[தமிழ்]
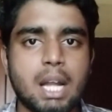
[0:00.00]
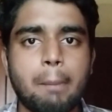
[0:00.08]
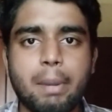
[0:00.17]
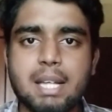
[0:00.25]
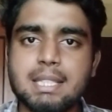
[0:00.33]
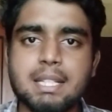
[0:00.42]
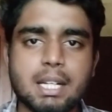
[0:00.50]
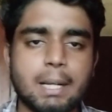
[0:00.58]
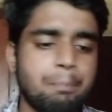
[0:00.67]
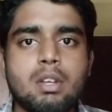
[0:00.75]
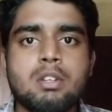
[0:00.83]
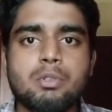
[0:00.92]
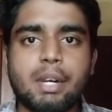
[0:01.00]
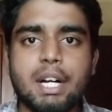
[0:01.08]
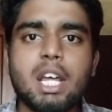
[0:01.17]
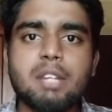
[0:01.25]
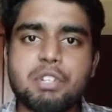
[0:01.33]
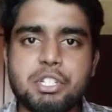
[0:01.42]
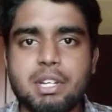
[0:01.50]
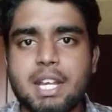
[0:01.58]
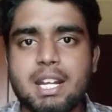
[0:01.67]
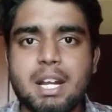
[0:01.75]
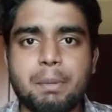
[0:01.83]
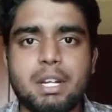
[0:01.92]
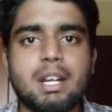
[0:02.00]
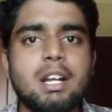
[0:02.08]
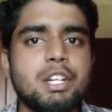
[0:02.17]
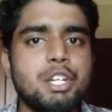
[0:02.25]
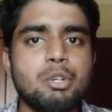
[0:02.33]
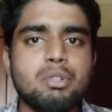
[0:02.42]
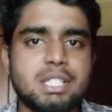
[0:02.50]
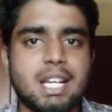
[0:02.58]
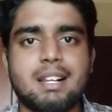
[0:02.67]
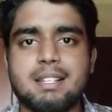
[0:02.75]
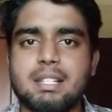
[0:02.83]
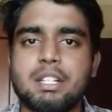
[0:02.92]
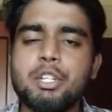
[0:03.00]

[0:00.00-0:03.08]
நான் பேசிட்டு இருக்கேன் ஸோ ரெண்டாவது விஷயம் என்ன அப்படின்னா நியூஸ் சேனல்ஸ்